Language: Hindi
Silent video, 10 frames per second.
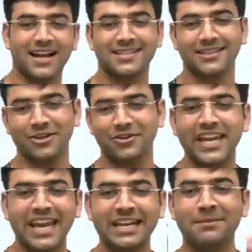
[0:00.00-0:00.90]
लगा सकते हो
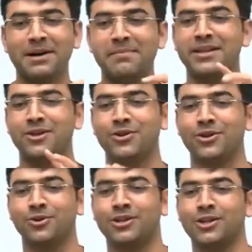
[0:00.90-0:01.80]
कि एक नंबर भी इधर
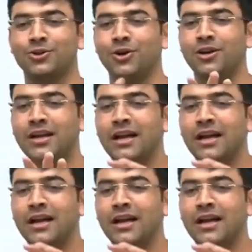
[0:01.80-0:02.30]
उधर होता तो